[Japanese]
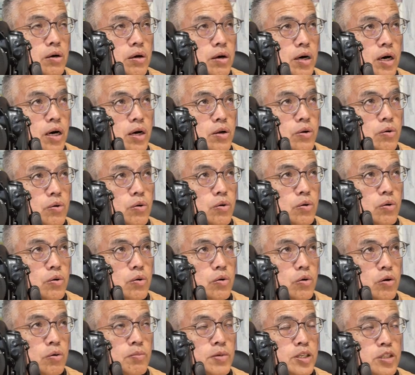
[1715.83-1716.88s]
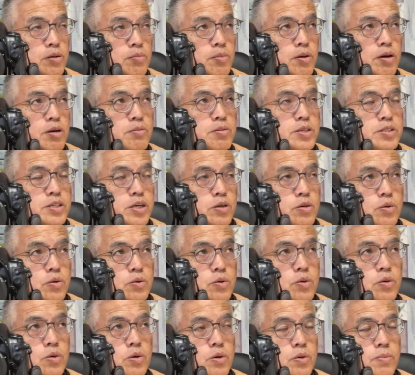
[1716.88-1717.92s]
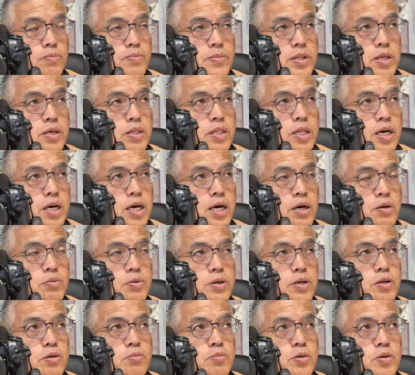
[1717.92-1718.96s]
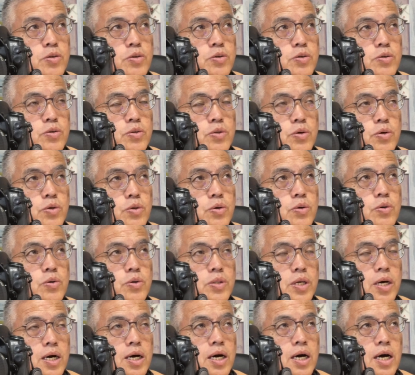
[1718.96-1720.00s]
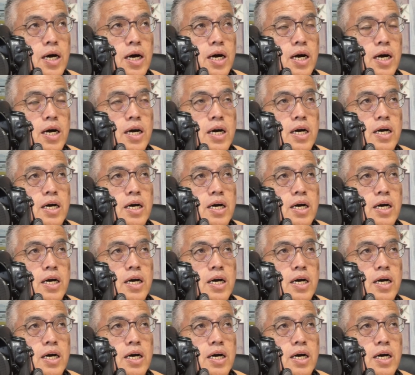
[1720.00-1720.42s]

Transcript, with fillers: コメントにもありましたけど、ネガフィルムのような